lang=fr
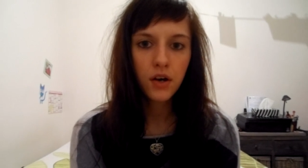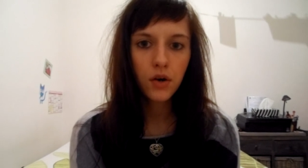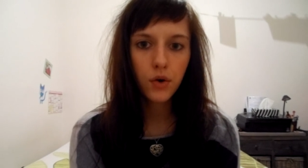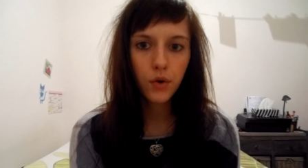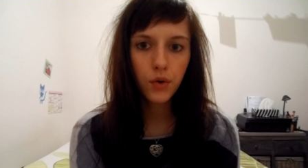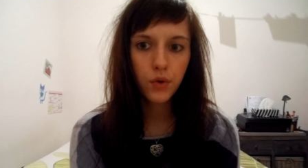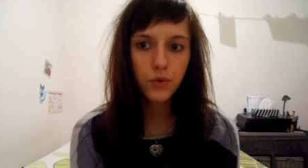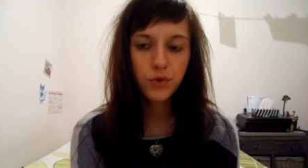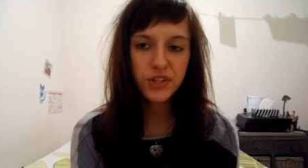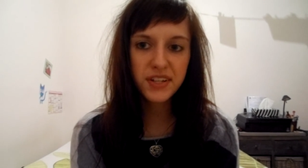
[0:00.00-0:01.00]
Euh,
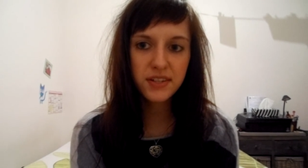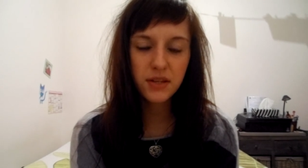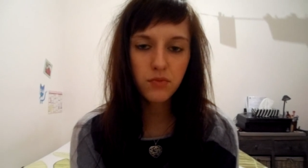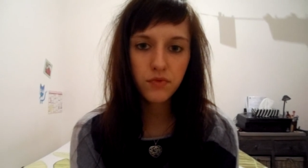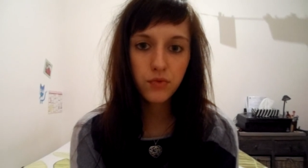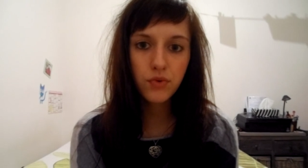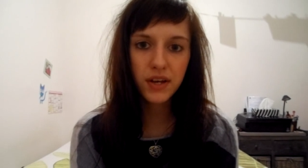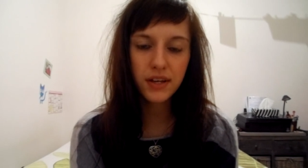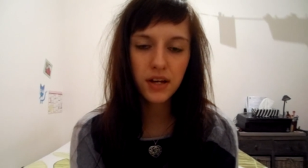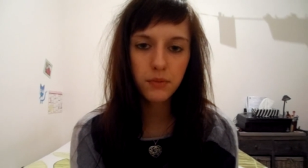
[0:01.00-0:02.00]
utilisez-vous
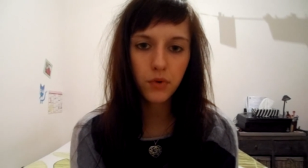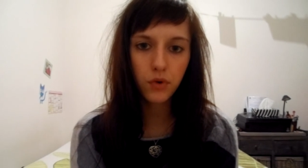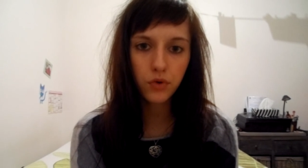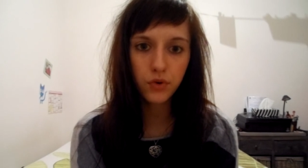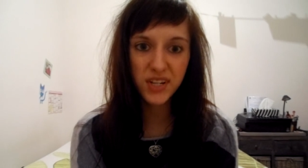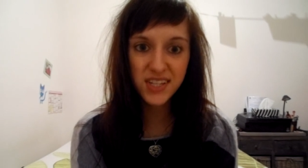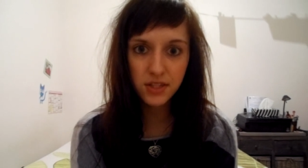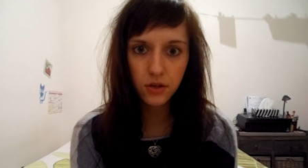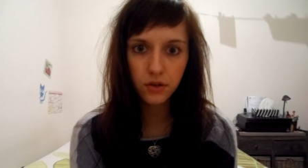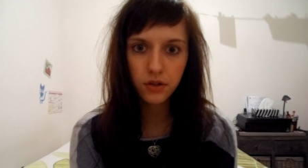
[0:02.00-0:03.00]
également le
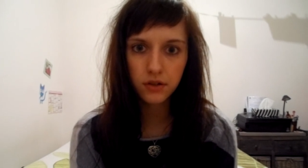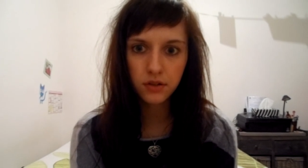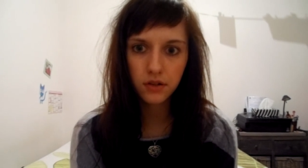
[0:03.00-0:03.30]
lisseur.